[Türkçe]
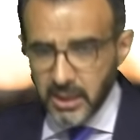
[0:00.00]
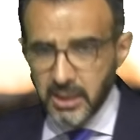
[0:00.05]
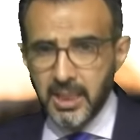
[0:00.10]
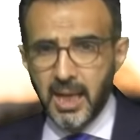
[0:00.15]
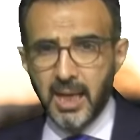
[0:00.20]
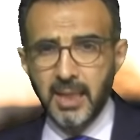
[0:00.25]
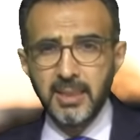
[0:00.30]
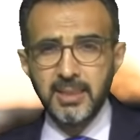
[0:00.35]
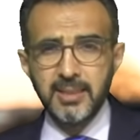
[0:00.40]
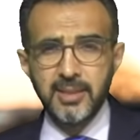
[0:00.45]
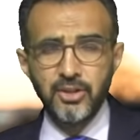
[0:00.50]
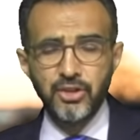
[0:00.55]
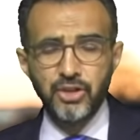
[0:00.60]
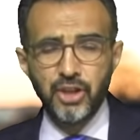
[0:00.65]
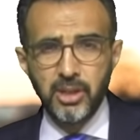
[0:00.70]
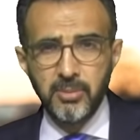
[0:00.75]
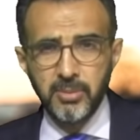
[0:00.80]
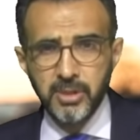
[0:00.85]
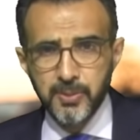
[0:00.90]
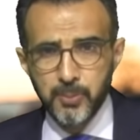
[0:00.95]
Değerli
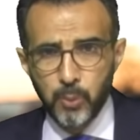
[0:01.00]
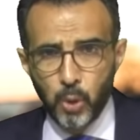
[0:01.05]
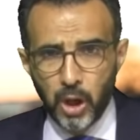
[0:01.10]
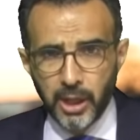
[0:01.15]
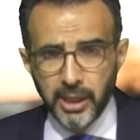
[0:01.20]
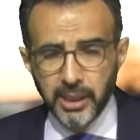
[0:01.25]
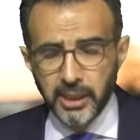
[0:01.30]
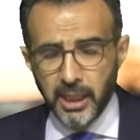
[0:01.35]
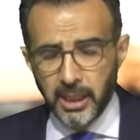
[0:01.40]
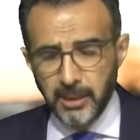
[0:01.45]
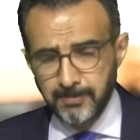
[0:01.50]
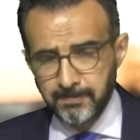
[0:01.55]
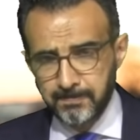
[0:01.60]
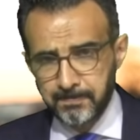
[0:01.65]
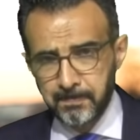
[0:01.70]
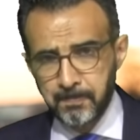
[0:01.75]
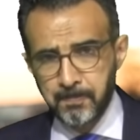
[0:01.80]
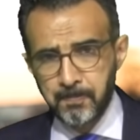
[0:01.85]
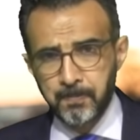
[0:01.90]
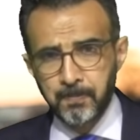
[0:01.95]
izleyicilerimiz bu arada
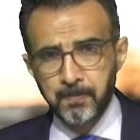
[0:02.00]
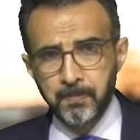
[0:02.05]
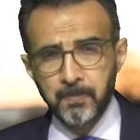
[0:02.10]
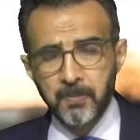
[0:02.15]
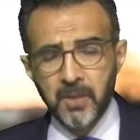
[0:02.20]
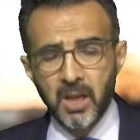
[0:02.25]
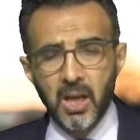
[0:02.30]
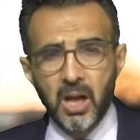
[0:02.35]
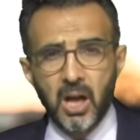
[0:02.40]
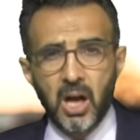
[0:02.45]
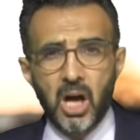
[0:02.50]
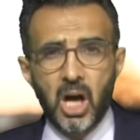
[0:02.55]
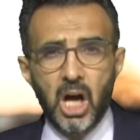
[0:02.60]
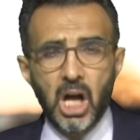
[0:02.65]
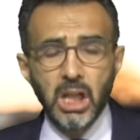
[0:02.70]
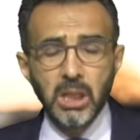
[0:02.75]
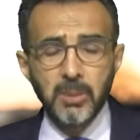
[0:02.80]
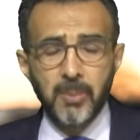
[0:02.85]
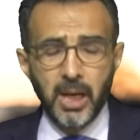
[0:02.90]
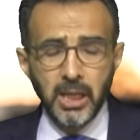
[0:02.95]

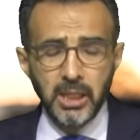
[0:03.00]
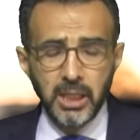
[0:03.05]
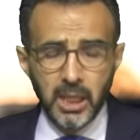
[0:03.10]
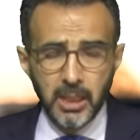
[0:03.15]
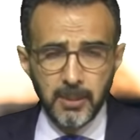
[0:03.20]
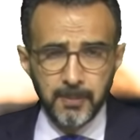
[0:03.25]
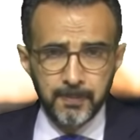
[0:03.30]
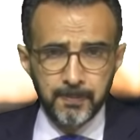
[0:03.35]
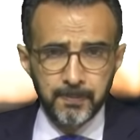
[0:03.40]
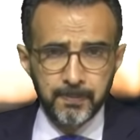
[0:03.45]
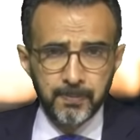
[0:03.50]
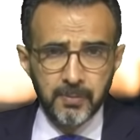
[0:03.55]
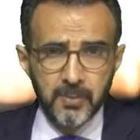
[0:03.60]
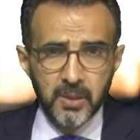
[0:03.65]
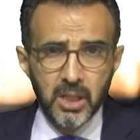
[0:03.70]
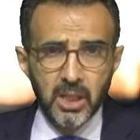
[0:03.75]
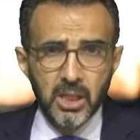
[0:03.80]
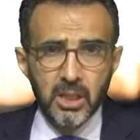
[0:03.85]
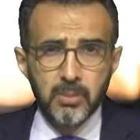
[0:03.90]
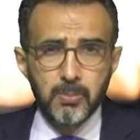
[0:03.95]
Almanya
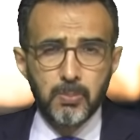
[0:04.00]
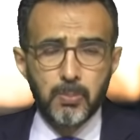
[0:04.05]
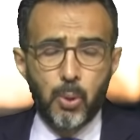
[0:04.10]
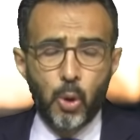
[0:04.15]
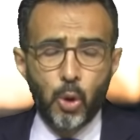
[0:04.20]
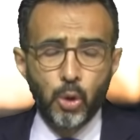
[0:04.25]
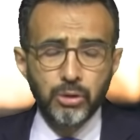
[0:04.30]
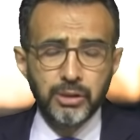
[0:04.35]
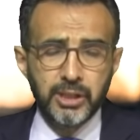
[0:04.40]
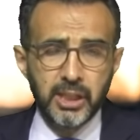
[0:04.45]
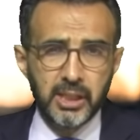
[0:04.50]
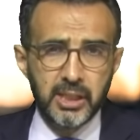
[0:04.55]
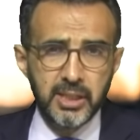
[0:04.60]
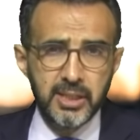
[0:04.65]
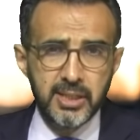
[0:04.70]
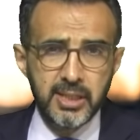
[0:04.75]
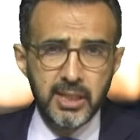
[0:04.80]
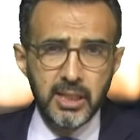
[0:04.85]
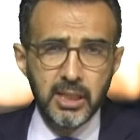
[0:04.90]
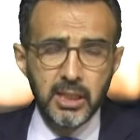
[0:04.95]

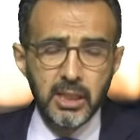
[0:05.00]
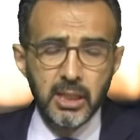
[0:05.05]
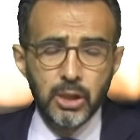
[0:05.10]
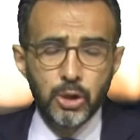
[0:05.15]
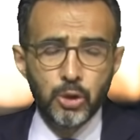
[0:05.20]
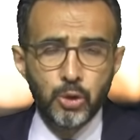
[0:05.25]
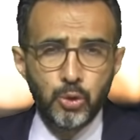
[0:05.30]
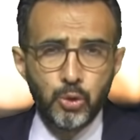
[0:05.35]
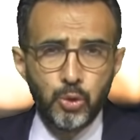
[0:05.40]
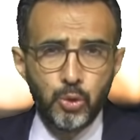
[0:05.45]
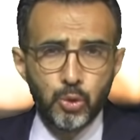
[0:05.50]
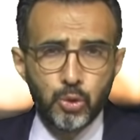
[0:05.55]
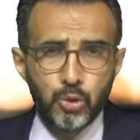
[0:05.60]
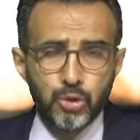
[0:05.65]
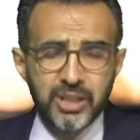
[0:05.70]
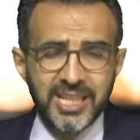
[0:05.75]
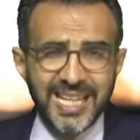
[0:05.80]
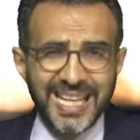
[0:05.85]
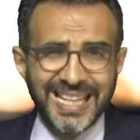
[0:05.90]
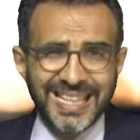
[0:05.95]
Portekiz'i
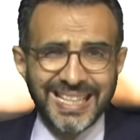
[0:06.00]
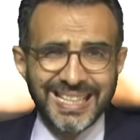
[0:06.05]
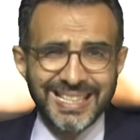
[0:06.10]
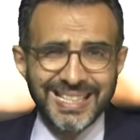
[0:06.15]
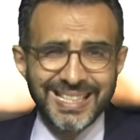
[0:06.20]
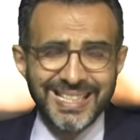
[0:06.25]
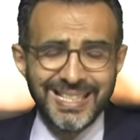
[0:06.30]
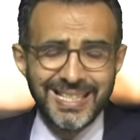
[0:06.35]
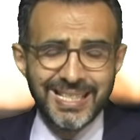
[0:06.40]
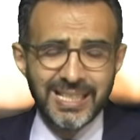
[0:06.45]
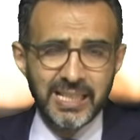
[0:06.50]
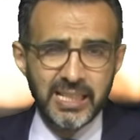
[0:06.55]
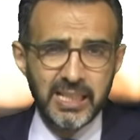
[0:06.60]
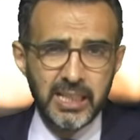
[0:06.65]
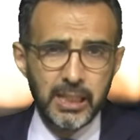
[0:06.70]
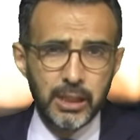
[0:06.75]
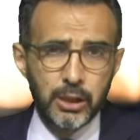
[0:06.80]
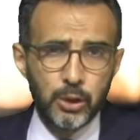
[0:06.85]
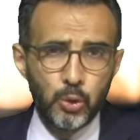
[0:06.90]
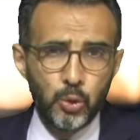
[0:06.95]
yüksek
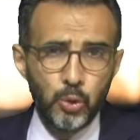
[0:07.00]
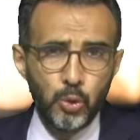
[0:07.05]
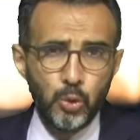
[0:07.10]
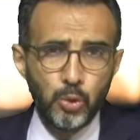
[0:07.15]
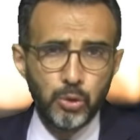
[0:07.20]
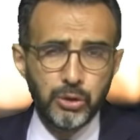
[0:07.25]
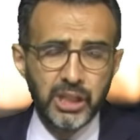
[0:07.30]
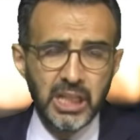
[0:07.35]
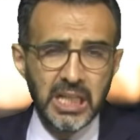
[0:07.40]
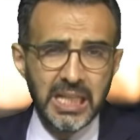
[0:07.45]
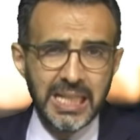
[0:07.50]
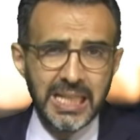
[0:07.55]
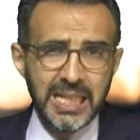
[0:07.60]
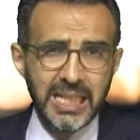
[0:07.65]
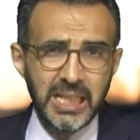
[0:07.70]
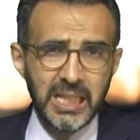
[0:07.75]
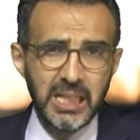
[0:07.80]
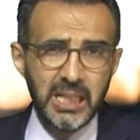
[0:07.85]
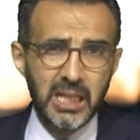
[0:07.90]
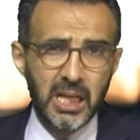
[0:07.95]
riskli ülke
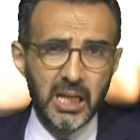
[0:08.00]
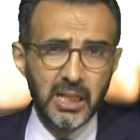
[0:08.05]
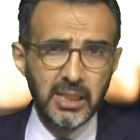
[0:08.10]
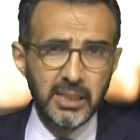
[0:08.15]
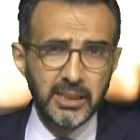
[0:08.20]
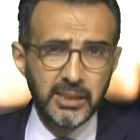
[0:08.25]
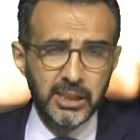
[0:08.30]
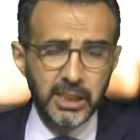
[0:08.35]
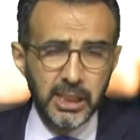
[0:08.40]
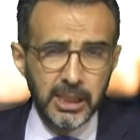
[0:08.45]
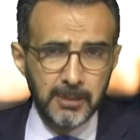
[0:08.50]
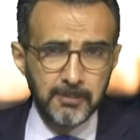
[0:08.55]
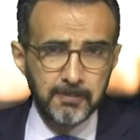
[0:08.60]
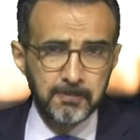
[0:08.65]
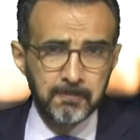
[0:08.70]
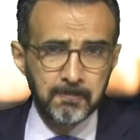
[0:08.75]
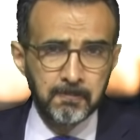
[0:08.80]
ilan etti